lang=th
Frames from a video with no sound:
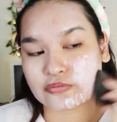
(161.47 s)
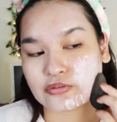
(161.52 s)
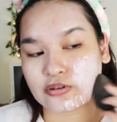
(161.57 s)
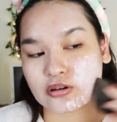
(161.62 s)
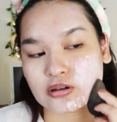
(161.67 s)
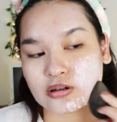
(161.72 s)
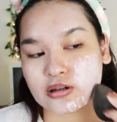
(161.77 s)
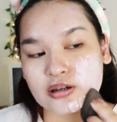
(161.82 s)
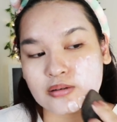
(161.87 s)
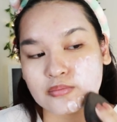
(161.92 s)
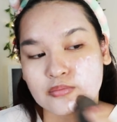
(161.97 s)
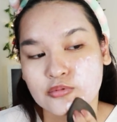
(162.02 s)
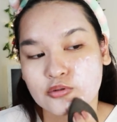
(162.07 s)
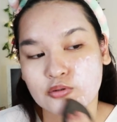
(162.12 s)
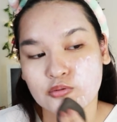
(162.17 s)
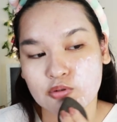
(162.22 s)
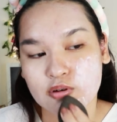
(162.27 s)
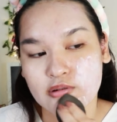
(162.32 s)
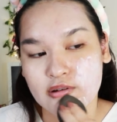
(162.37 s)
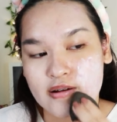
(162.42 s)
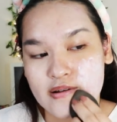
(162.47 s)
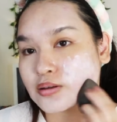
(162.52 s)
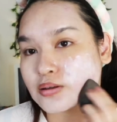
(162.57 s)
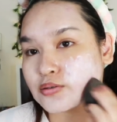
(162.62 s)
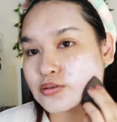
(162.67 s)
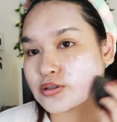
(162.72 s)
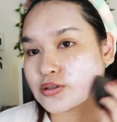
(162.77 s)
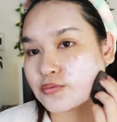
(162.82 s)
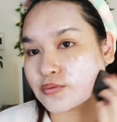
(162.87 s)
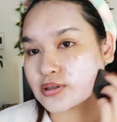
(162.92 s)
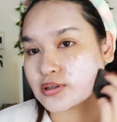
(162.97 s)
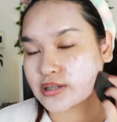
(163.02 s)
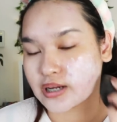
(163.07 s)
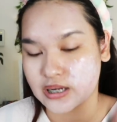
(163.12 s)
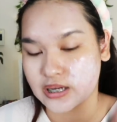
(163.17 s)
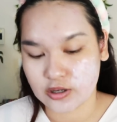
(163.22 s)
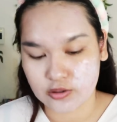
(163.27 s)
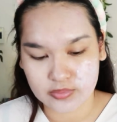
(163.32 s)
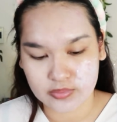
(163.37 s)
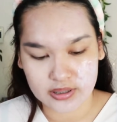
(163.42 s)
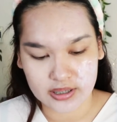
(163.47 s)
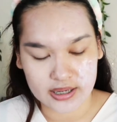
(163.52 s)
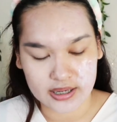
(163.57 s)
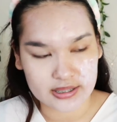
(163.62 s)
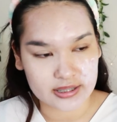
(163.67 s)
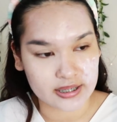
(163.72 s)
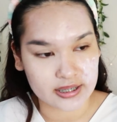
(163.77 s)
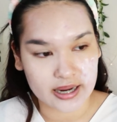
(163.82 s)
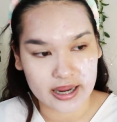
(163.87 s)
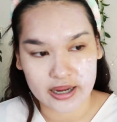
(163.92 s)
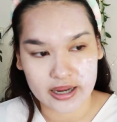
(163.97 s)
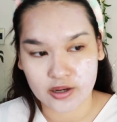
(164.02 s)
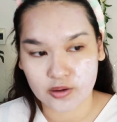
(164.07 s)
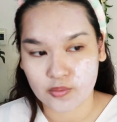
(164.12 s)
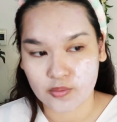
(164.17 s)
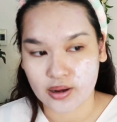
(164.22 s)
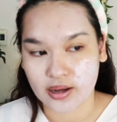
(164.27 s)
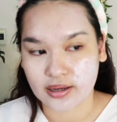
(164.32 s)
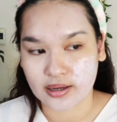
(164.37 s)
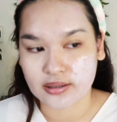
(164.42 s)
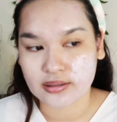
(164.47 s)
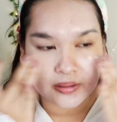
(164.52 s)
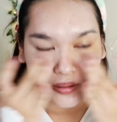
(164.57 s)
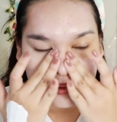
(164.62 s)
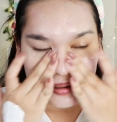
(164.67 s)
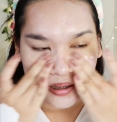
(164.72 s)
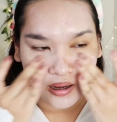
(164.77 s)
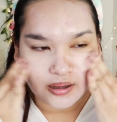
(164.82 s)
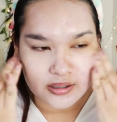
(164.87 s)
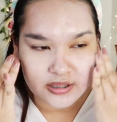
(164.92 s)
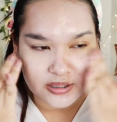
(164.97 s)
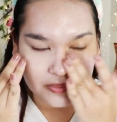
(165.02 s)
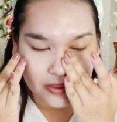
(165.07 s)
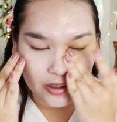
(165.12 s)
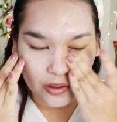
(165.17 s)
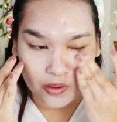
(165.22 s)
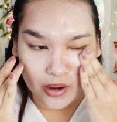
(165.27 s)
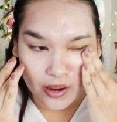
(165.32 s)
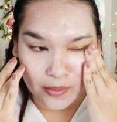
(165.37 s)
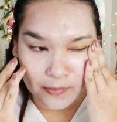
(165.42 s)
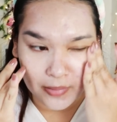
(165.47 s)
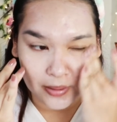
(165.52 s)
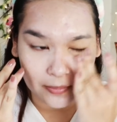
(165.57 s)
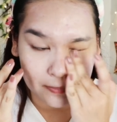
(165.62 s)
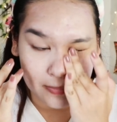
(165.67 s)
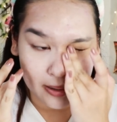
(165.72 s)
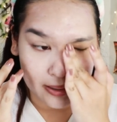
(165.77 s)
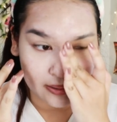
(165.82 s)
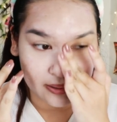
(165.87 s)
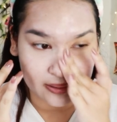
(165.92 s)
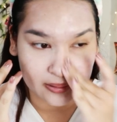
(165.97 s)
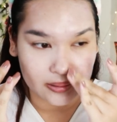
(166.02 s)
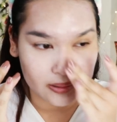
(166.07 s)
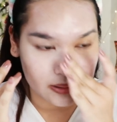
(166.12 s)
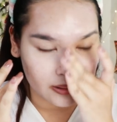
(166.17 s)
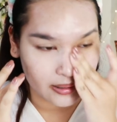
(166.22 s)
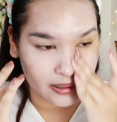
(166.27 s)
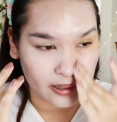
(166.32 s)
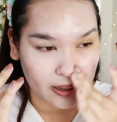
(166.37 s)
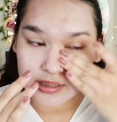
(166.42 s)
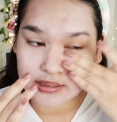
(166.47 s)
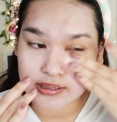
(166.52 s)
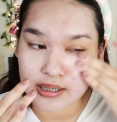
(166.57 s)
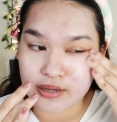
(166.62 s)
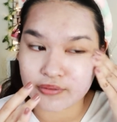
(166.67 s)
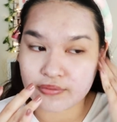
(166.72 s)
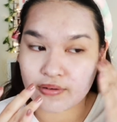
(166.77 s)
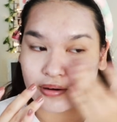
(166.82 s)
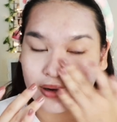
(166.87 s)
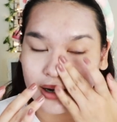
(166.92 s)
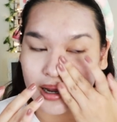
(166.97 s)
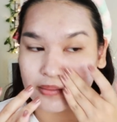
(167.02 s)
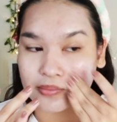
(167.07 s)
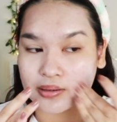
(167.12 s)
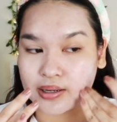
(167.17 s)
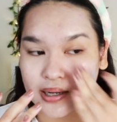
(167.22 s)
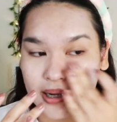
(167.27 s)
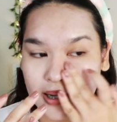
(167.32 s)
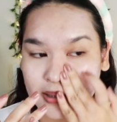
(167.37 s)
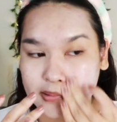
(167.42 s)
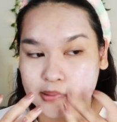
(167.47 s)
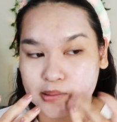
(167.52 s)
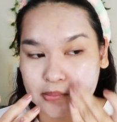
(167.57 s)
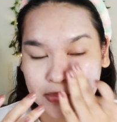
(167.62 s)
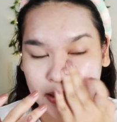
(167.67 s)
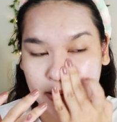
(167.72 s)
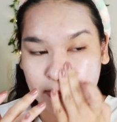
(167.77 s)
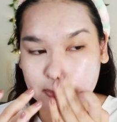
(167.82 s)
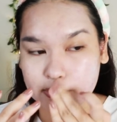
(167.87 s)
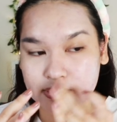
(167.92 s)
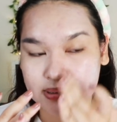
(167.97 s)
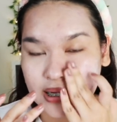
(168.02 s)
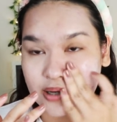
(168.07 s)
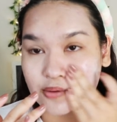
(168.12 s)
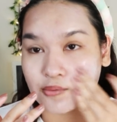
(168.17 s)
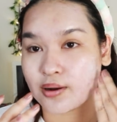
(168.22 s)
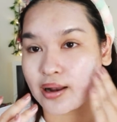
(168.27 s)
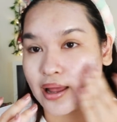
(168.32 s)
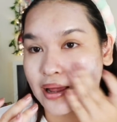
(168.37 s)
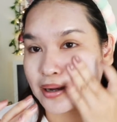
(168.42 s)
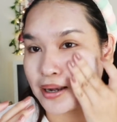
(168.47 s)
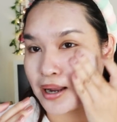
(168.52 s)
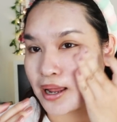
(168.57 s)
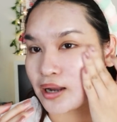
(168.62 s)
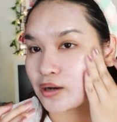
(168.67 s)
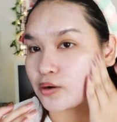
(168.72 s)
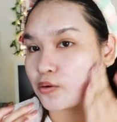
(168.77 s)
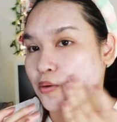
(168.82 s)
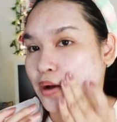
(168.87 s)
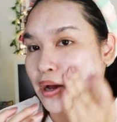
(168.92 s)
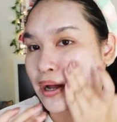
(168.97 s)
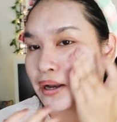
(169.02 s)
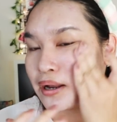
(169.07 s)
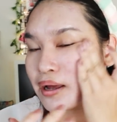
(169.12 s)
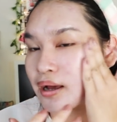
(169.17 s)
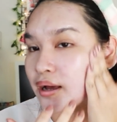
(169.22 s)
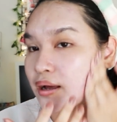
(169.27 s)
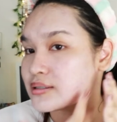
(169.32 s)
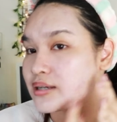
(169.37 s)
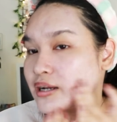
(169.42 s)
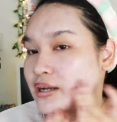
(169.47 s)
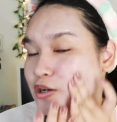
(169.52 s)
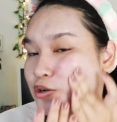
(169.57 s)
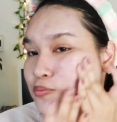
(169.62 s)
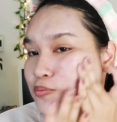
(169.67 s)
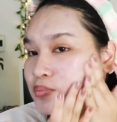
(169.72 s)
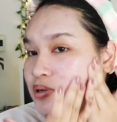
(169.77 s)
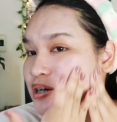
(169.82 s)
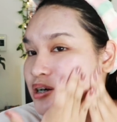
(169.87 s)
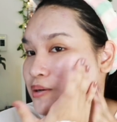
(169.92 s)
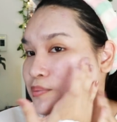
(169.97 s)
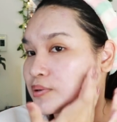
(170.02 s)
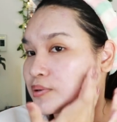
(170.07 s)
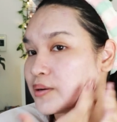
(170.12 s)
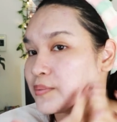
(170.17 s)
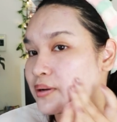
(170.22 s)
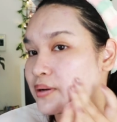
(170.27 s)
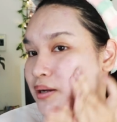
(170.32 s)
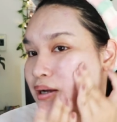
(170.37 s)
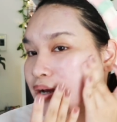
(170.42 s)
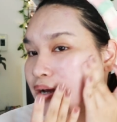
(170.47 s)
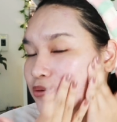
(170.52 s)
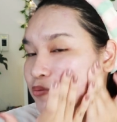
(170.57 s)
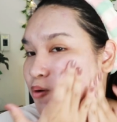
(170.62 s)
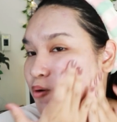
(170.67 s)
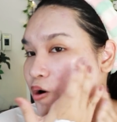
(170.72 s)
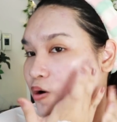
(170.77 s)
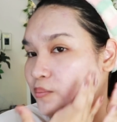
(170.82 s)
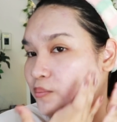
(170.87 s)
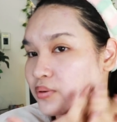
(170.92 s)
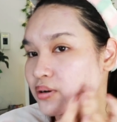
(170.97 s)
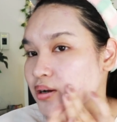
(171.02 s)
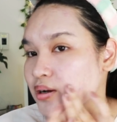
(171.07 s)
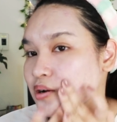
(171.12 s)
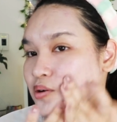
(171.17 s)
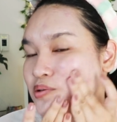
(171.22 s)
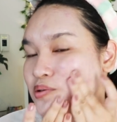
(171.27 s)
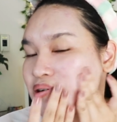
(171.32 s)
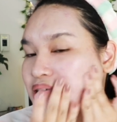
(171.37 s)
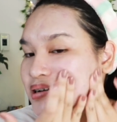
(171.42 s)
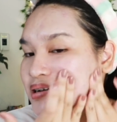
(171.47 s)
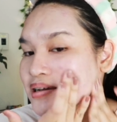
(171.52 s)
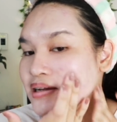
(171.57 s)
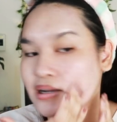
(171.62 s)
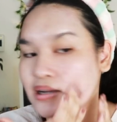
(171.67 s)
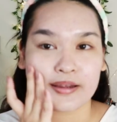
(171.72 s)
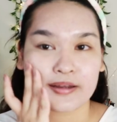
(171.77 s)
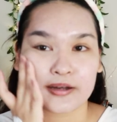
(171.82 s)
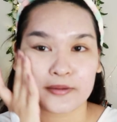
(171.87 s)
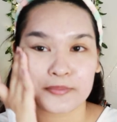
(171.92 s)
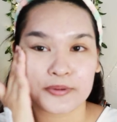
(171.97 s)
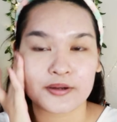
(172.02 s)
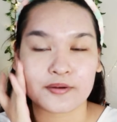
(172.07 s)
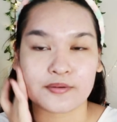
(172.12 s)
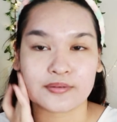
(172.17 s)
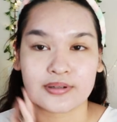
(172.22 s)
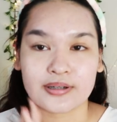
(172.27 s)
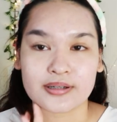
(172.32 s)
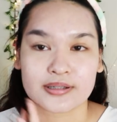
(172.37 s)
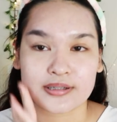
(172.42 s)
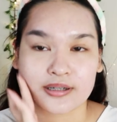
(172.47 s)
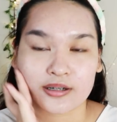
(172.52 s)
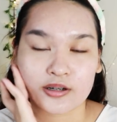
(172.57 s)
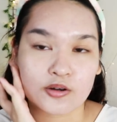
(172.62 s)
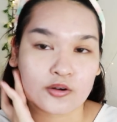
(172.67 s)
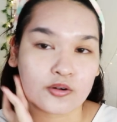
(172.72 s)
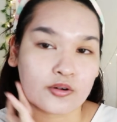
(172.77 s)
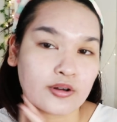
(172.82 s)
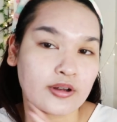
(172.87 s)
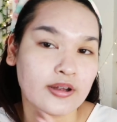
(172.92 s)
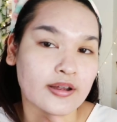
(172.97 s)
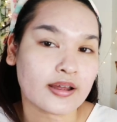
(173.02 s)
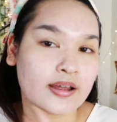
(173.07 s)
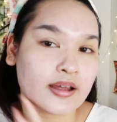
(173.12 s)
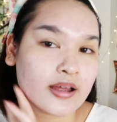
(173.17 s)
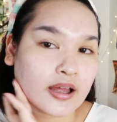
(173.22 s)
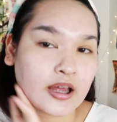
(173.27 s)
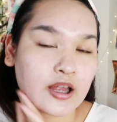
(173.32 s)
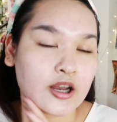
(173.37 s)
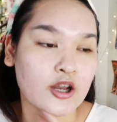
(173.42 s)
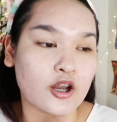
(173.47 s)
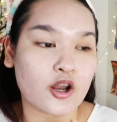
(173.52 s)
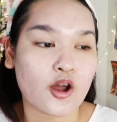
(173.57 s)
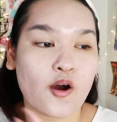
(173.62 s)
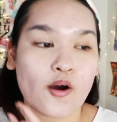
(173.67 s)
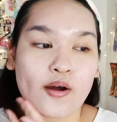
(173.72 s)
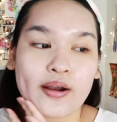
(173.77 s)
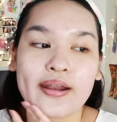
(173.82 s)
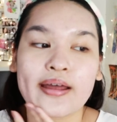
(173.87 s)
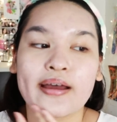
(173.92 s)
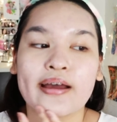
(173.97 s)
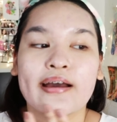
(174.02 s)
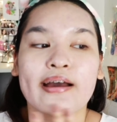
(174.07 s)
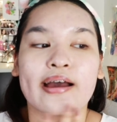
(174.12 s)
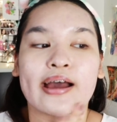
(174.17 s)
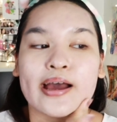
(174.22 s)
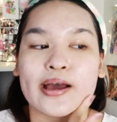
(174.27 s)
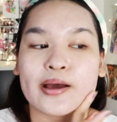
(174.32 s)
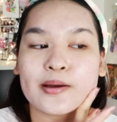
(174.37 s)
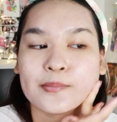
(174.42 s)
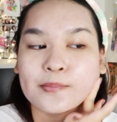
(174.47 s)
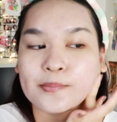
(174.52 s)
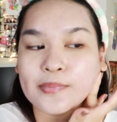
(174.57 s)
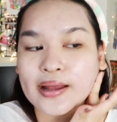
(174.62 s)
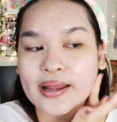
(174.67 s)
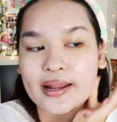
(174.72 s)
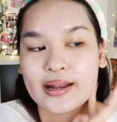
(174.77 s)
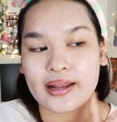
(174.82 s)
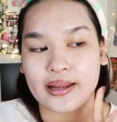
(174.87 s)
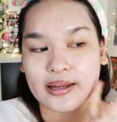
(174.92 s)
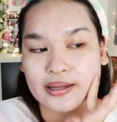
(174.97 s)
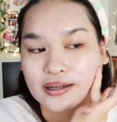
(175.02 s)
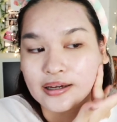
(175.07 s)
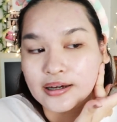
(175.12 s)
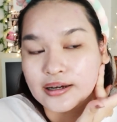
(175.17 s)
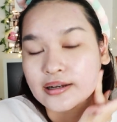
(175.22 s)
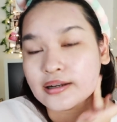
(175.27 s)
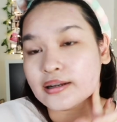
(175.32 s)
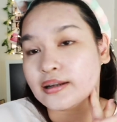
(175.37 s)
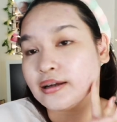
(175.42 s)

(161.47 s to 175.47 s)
ฟองน้ำดูนะรู้สึกว่าใช้นิ้วมือน่าจะง่ายกว่าเนื้อเขาจะมีความแมตนิดนึงนะถ้าใช้ฟองน้ำนี่อาจจะแบบใช้เวลานานกว่านะคะใช้นิ้วมือเพื่อเป็นการวองเนื้อด้วยก็ดีนี่คือผิวหลังจากลงน้องนะคะไปเลเยอร์